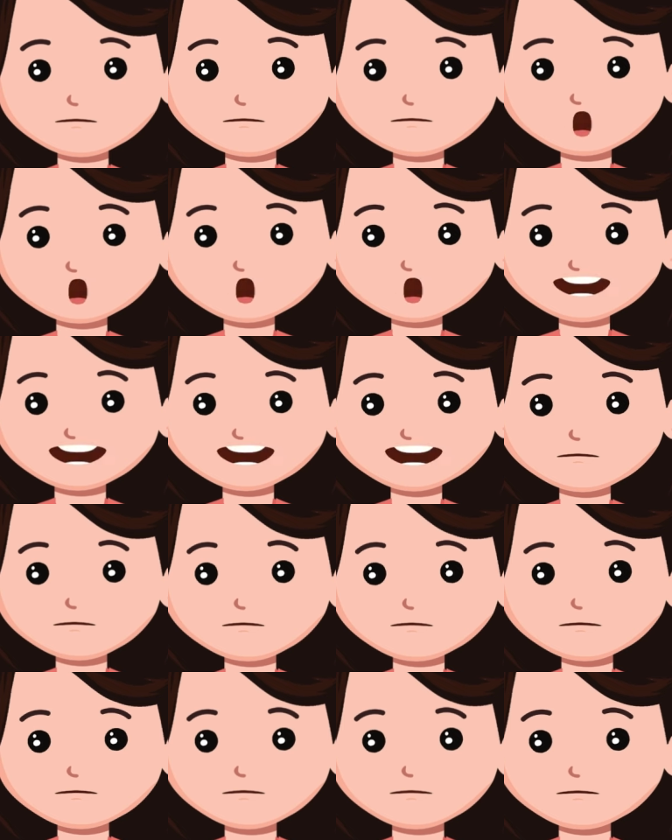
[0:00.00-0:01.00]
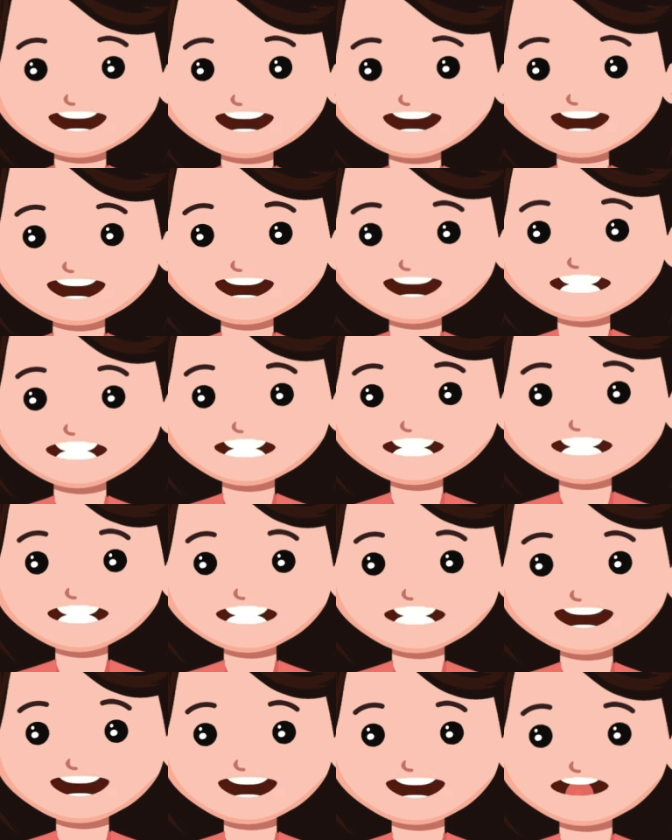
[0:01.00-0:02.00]
Adik-adik, di
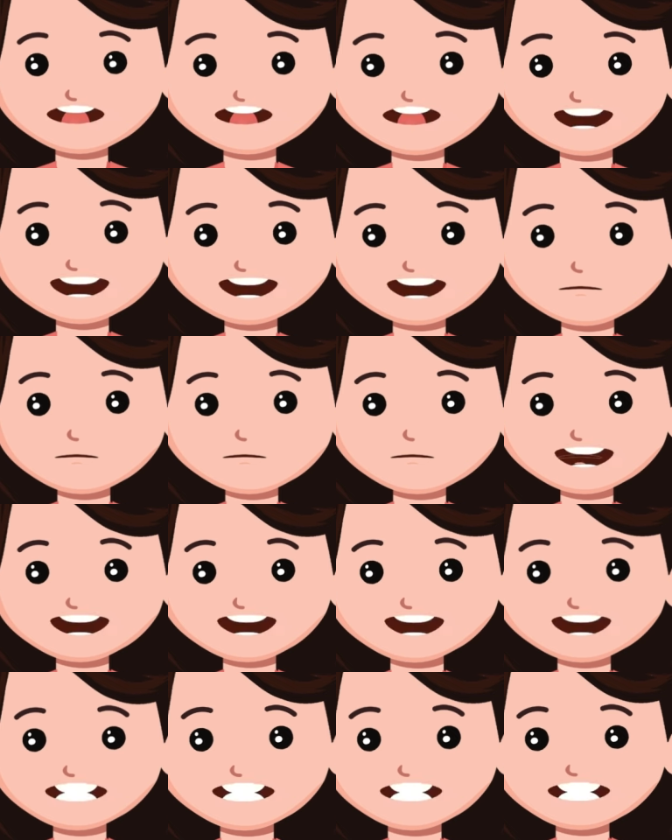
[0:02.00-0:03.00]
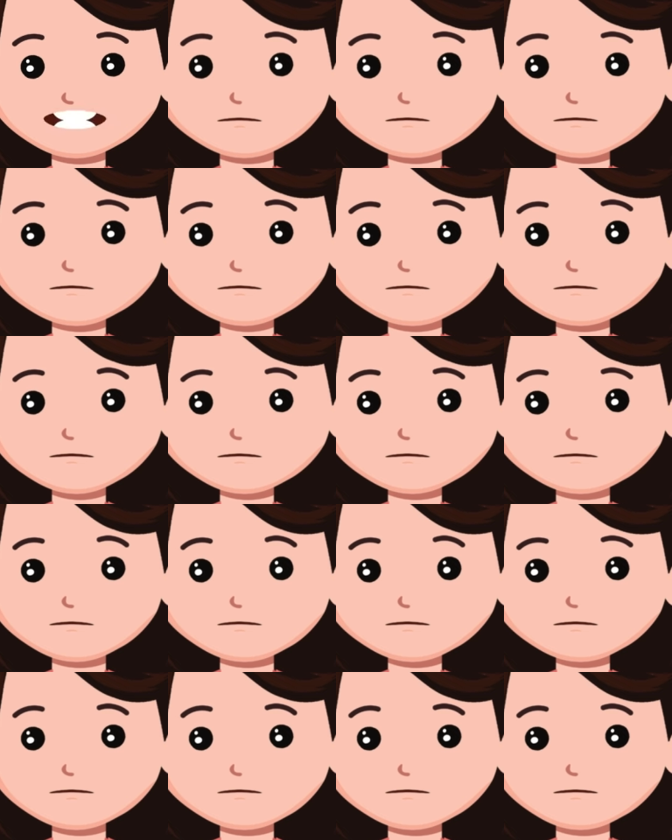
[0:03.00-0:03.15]
dunia ini ada